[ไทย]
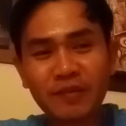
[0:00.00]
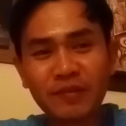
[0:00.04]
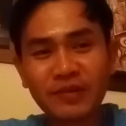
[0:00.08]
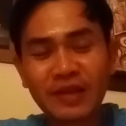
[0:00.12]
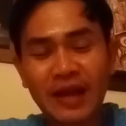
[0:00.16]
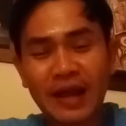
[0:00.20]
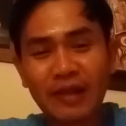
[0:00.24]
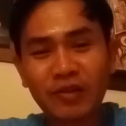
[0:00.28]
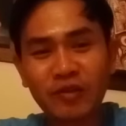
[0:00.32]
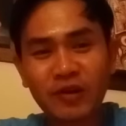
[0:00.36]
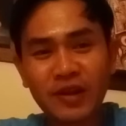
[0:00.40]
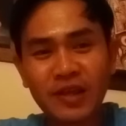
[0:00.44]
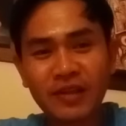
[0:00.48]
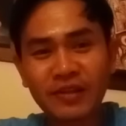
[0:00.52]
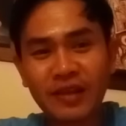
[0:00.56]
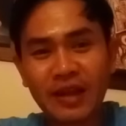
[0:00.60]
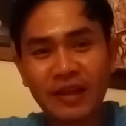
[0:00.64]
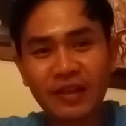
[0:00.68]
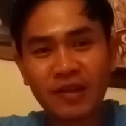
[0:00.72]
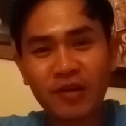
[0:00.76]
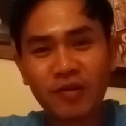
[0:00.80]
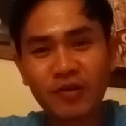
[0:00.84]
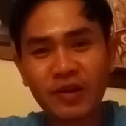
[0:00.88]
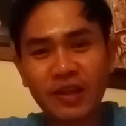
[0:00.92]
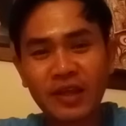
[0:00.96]
สารตัวนี้ใส่
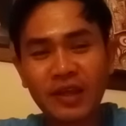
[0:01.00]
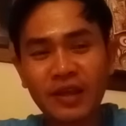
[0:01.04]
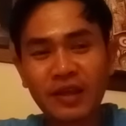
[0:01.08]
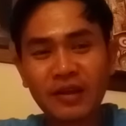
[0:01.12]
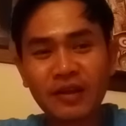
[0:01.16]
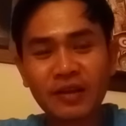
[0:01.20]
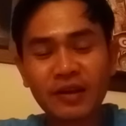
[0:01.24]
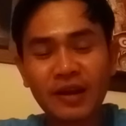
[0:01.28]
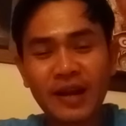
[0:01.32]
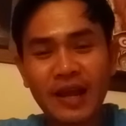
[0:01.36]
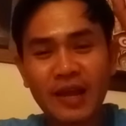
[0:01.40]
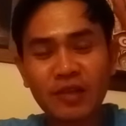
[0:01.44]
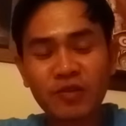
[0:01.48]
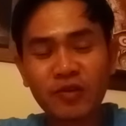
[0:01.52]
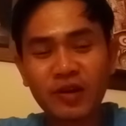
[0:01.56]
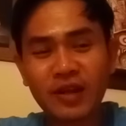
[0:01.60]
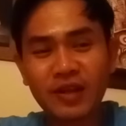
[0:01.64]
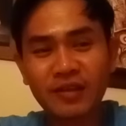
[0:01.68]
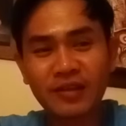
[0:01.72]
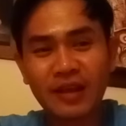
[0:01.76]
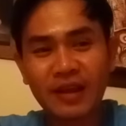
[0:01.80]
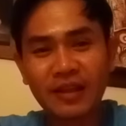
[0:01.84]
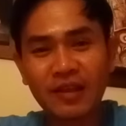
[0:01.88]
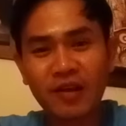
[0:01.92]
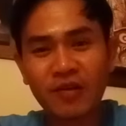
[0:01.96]
เท่านี้ แร่ตัว
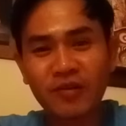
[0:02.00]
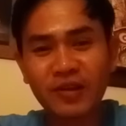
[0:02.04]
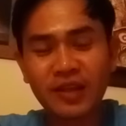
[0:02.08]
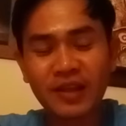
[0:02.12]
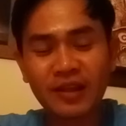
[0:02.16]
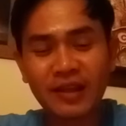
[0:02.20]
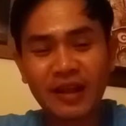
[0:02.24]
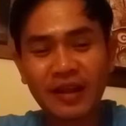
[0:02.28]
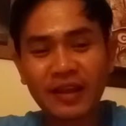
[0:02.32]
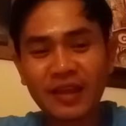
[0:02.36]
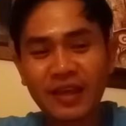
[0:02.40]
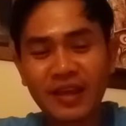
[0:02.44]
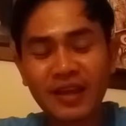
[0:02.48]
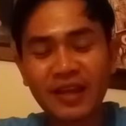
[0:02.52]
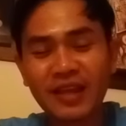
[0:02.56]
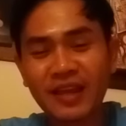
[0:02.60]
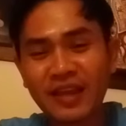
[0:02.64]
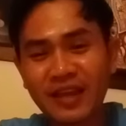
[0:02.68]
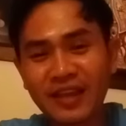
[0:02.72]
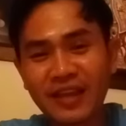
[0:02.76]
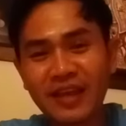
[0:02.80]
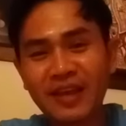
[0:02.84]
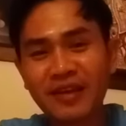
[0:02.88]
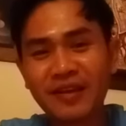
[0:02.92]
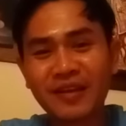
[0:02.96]
นี้ใส่เท่านี้ อย่างนี้อย่าง
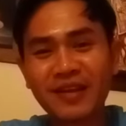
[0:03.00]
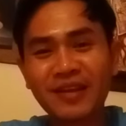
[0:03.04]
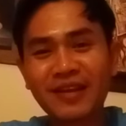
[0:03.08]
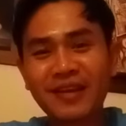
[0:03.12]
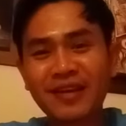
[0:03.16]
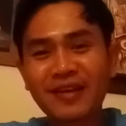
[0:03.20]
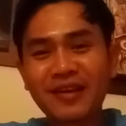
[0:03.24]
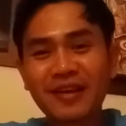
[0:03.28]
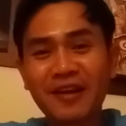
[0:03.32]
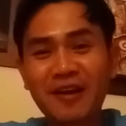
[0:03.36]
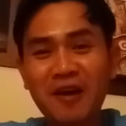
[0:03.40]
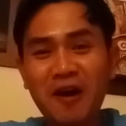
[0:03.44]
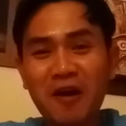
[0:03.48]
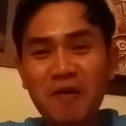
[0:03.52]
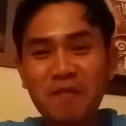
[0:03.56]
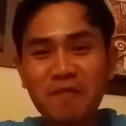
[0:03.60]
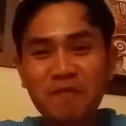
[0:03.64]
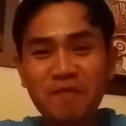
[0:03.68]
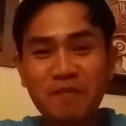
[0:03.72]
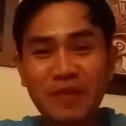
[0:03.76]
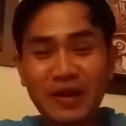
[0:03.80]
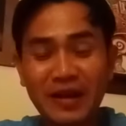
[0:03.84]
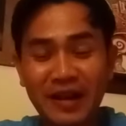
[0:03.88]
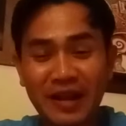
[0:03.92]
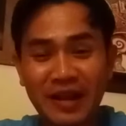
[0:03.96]
นี้ยงนี้ ก็
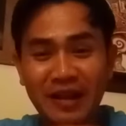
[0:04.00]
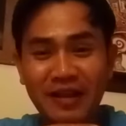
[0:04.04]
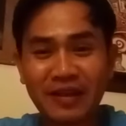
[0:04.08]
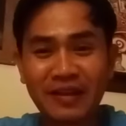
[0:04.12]
เป็น